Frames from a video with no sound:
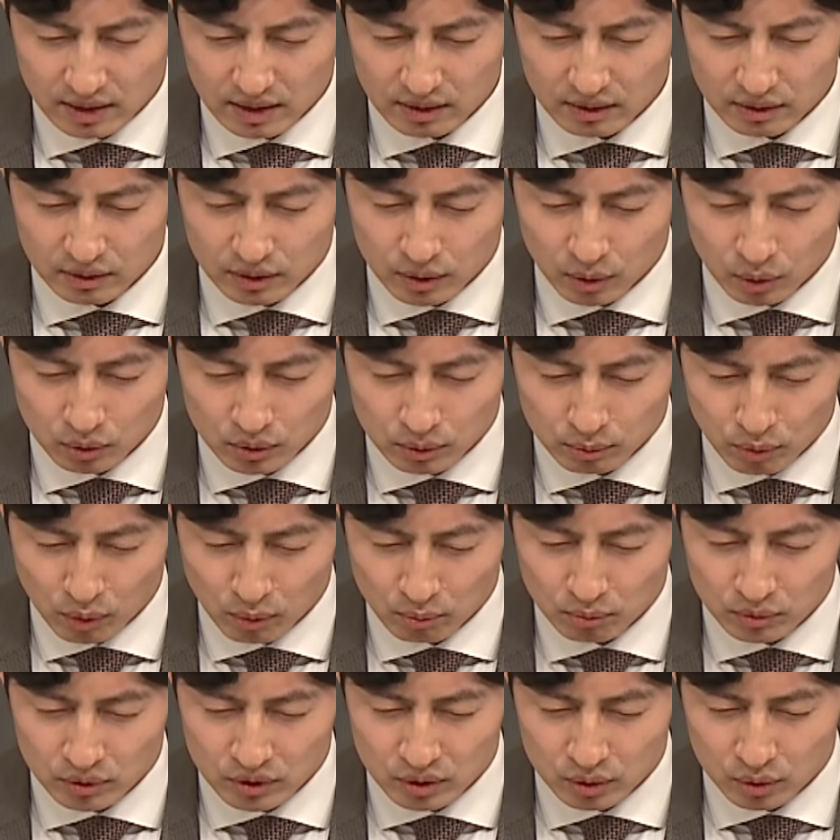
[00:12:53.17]
그런데 오늘
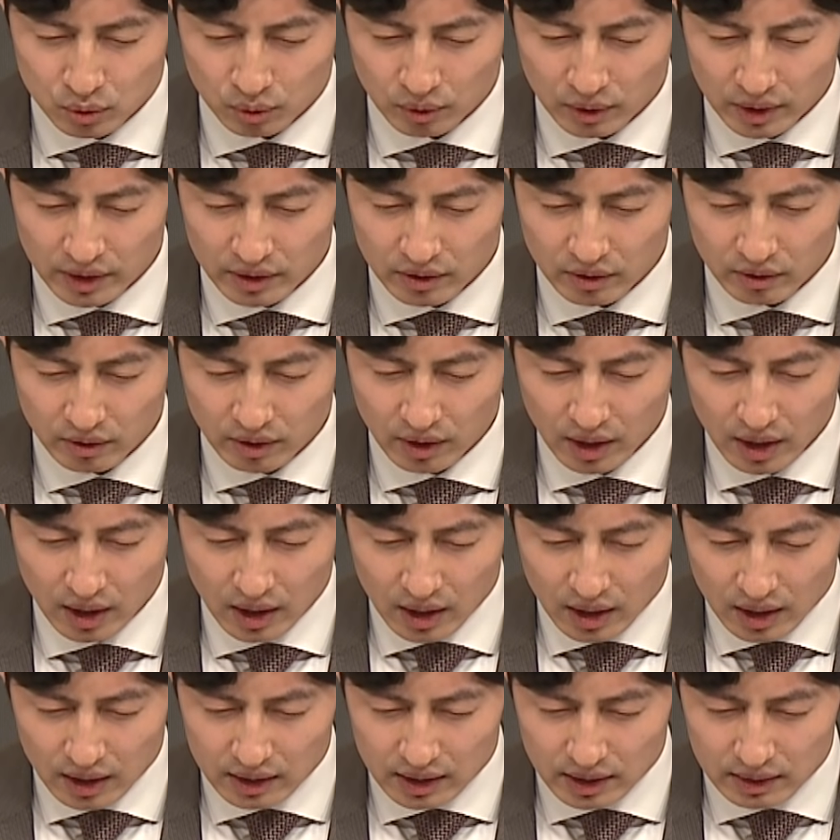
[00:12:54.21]
본문을 통하여
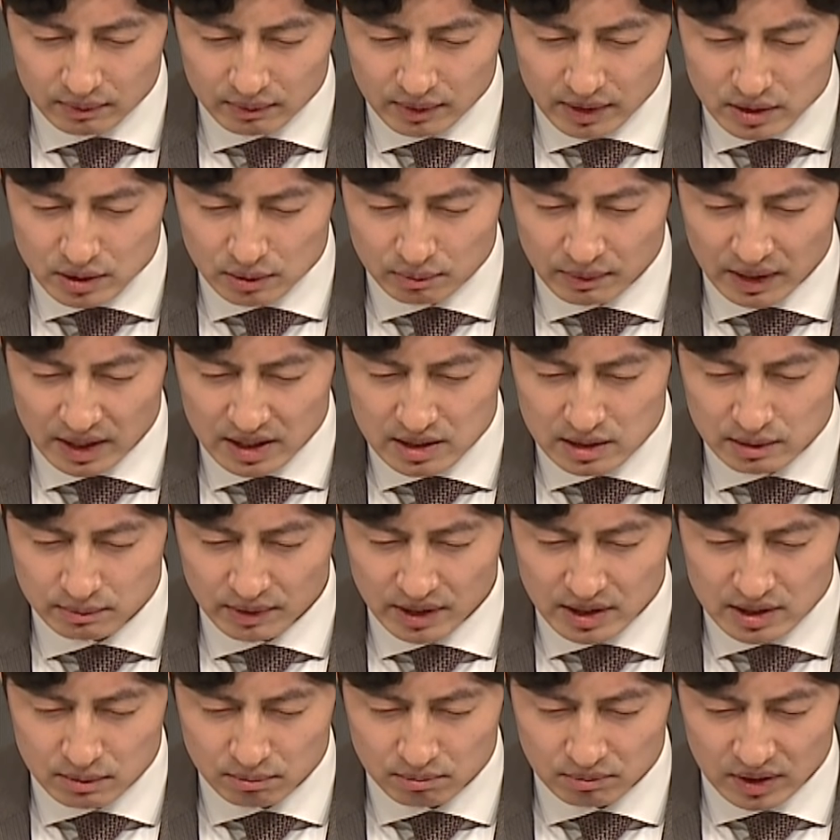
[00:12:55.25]
하나님께서
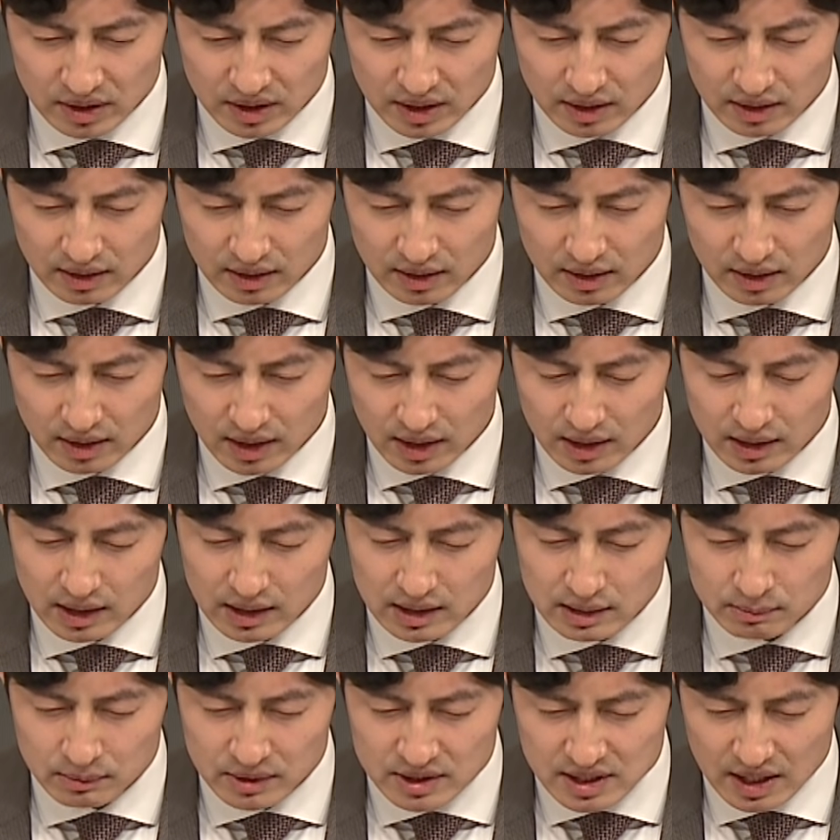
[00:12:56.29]
말씀하십니다.
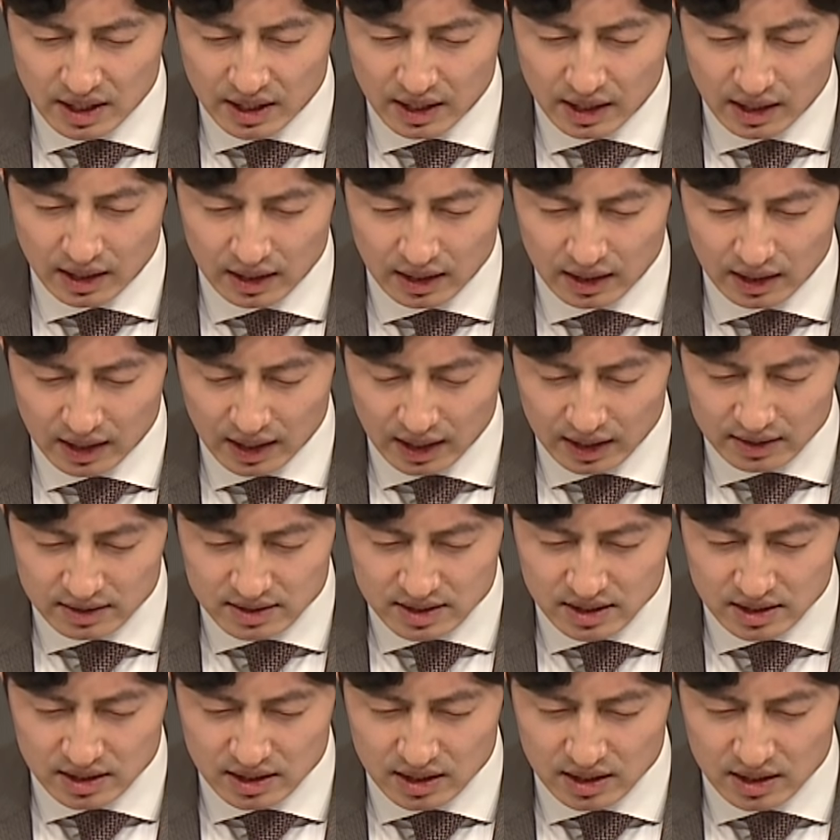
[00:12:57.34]
하나님을 사랑하라
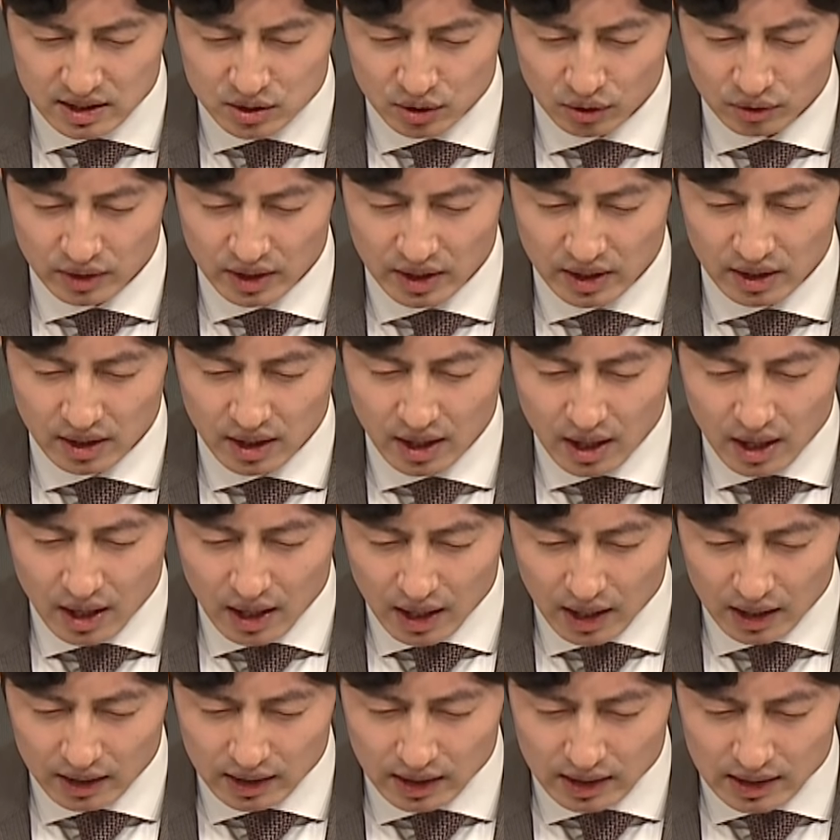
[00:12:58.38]
가르치기 이전에
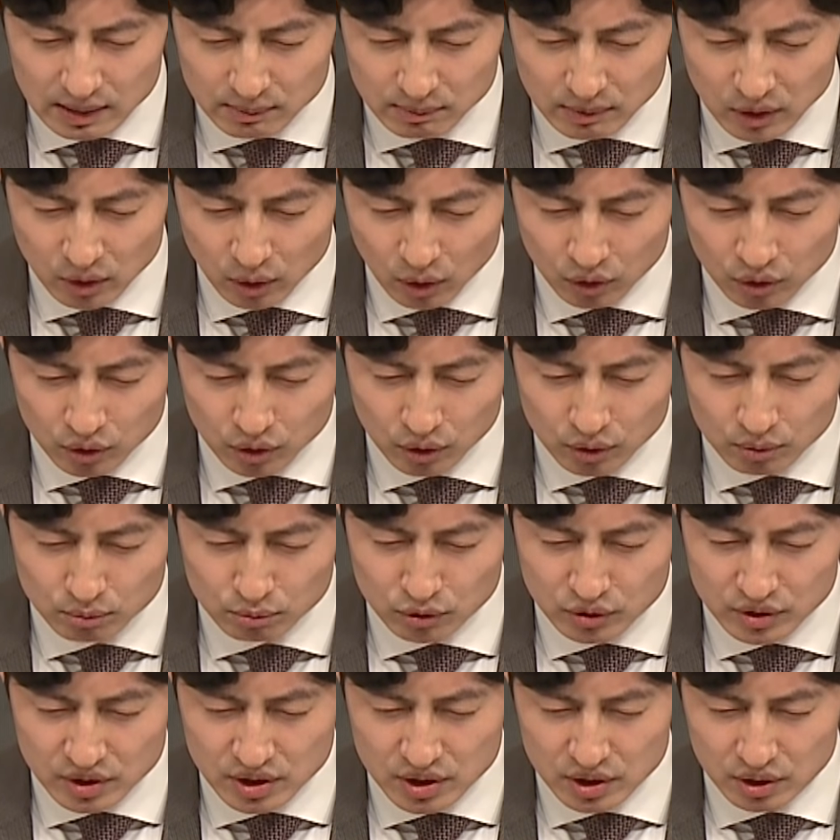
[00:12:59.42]
하나님이 어떤
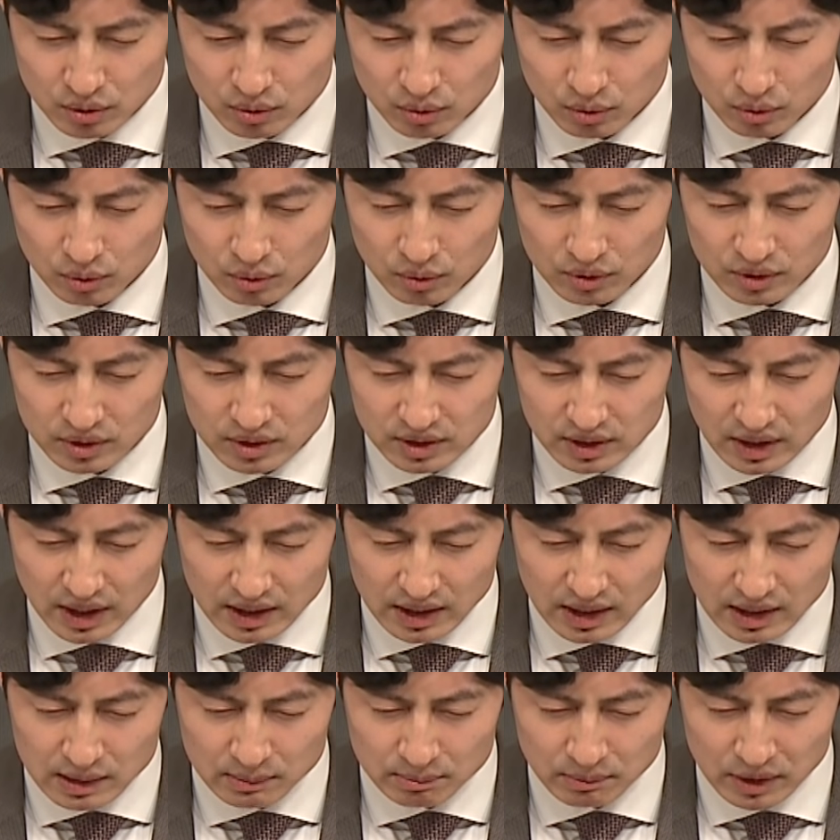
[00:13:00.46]
분이시고 그
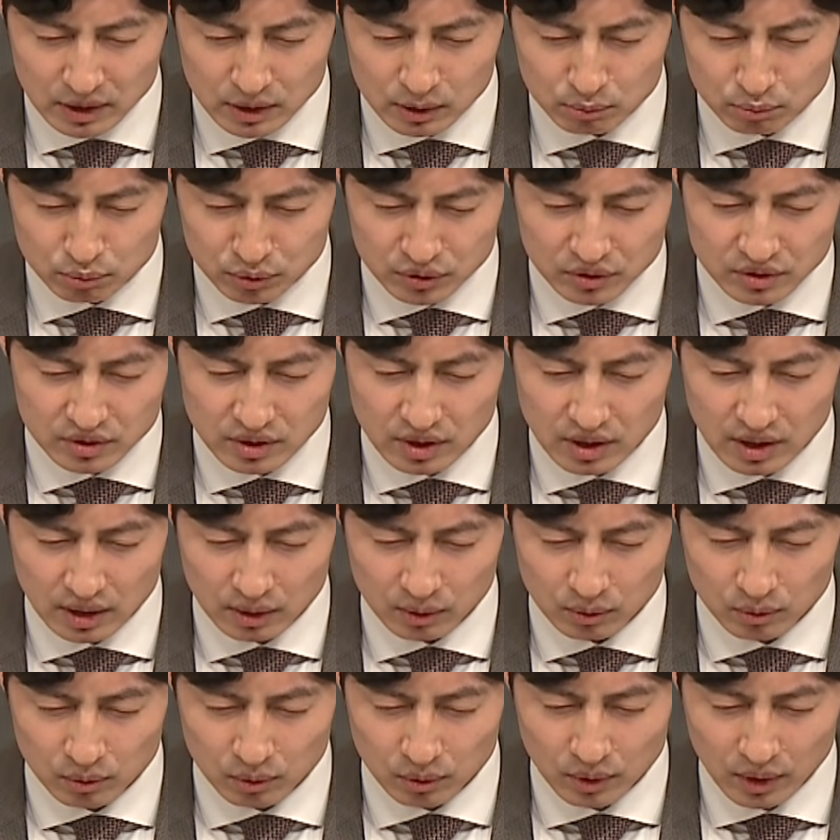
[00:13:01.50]
하나님만을
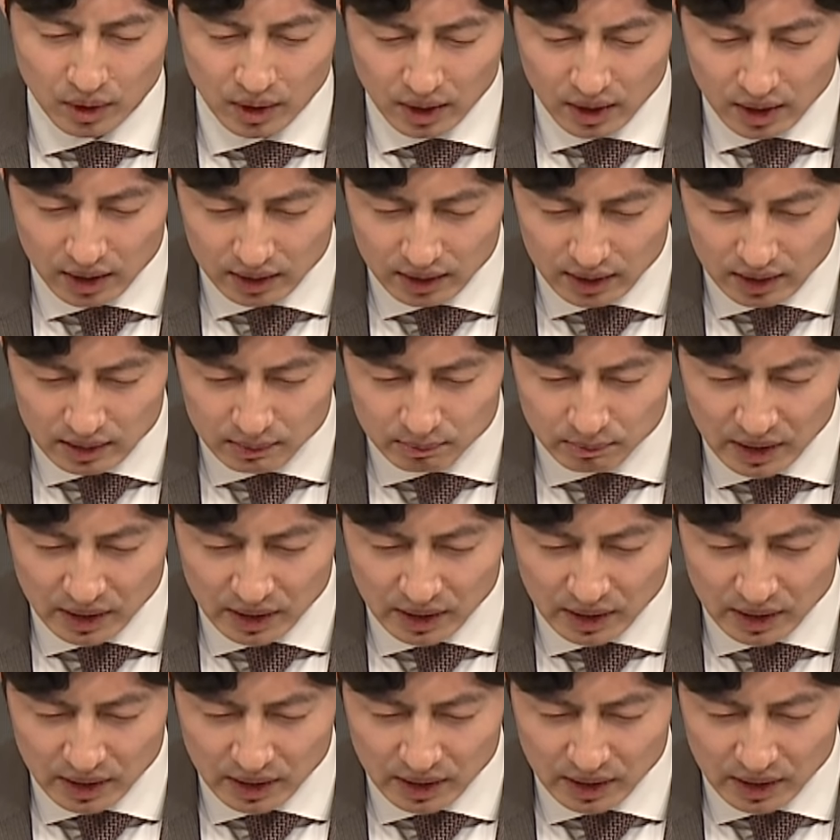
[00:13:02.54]
붙들라고 하나님